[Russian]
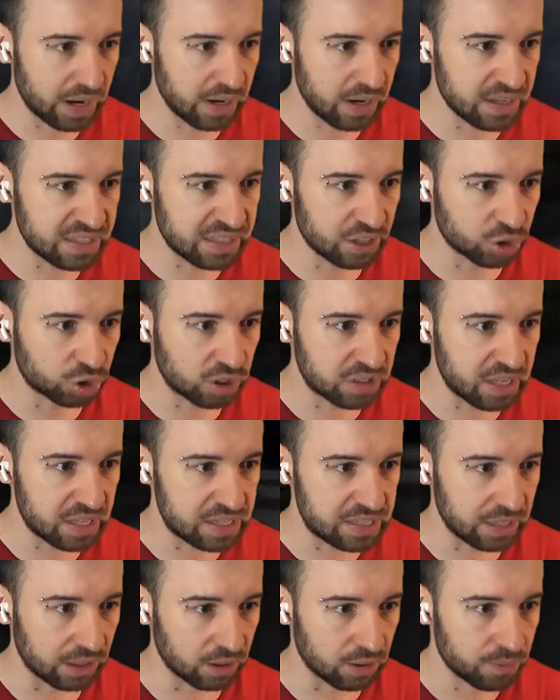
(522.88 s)
Правильно я сделал, что
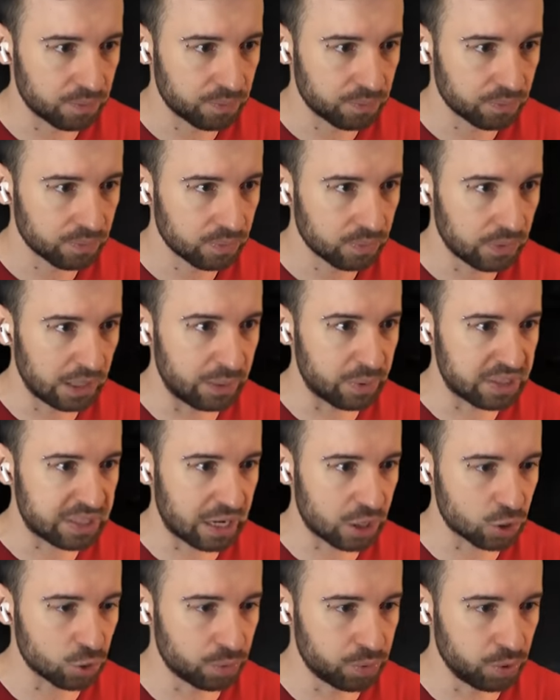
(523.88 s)
здесь сел? Или меня
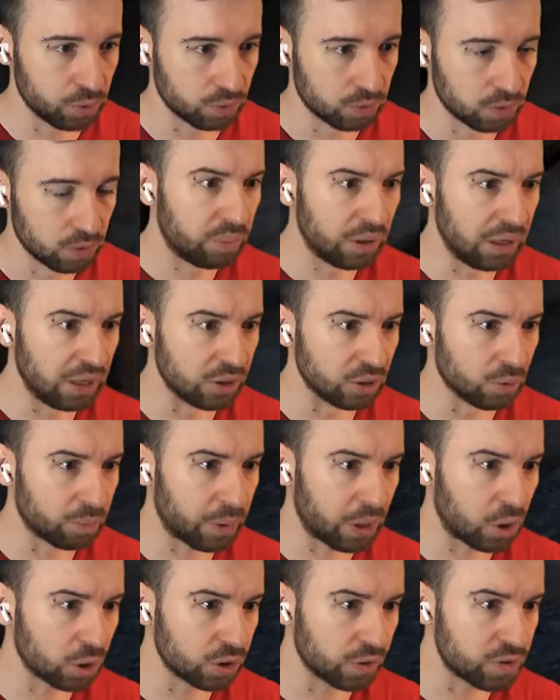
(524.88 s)
сразу убьют? Блин, ну
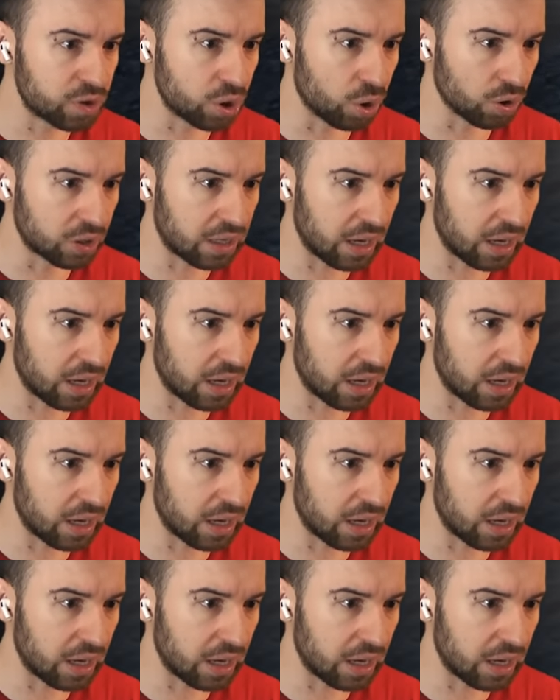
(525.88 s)
походу все